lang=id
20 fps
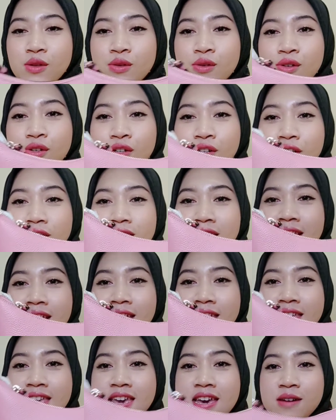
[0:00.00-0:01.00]
tuh
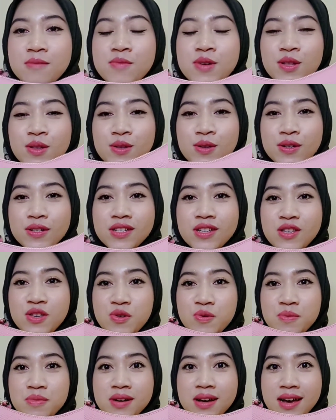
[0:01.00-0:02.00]
kayak bentuk
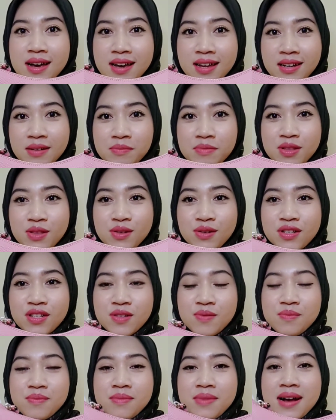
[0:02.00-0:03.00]
senyum kan, bentuk
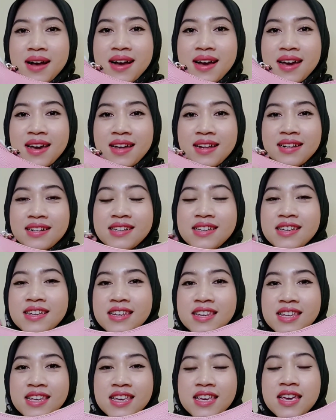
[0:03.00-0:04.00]
smile
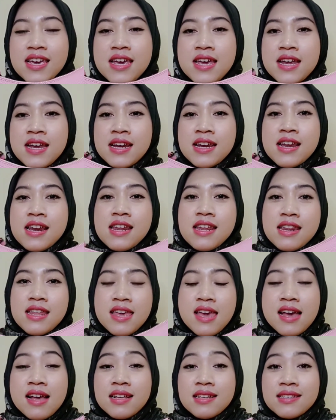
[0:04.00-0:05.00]
gini. Dan
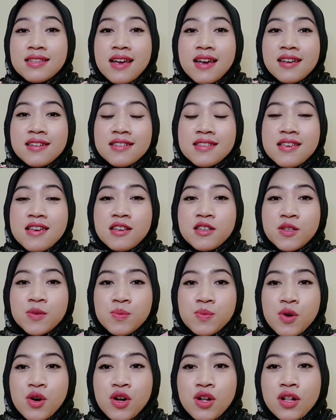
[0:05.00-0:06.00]
ini yang size-nya
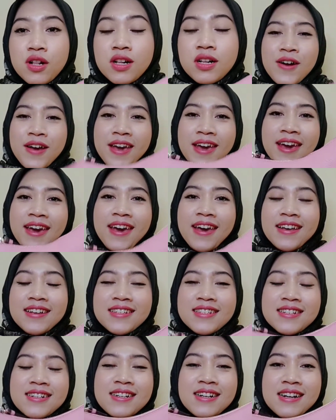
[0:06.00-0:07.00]
small. Oke,
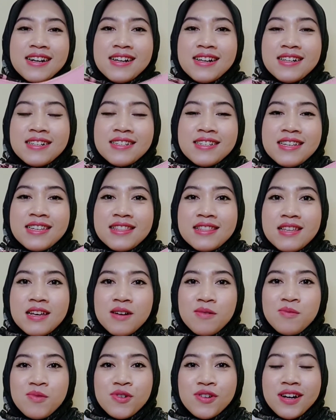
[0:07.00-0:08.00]
okay, sekarang
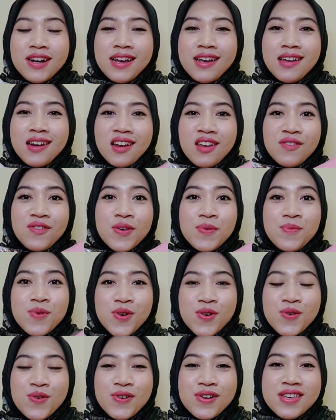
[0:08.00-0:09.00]
kita mulai review
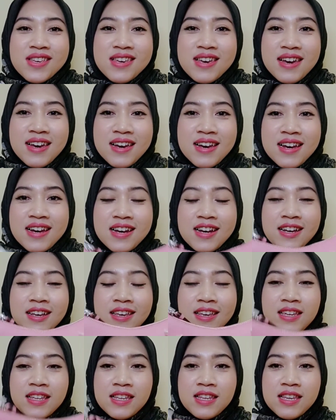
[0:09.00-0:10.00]
produknya.
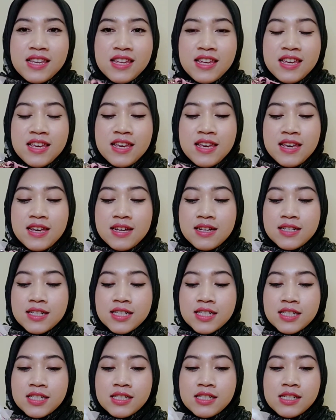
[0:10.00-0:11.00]
Ini
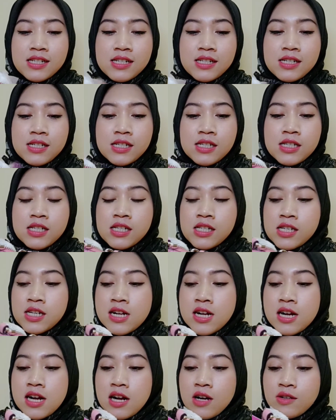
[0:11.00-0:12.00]
uh,
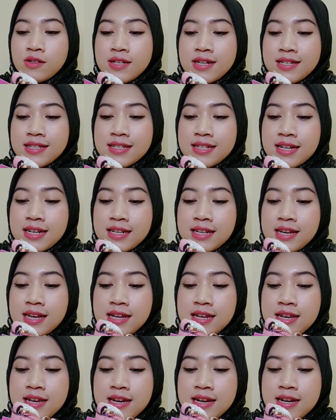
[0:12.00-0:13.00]
aku jelasin lagi
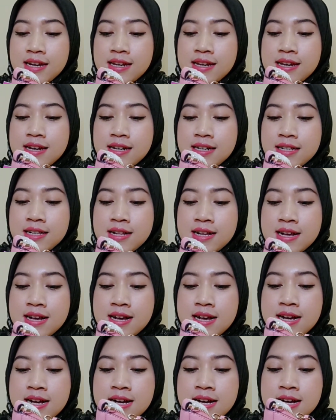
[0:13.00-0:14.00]
ini
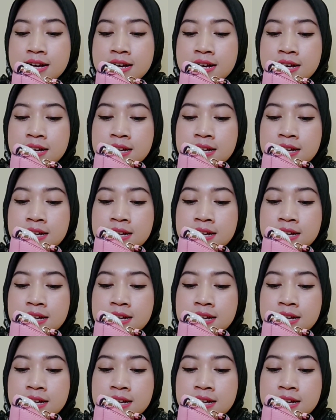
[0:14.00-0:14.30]
adalah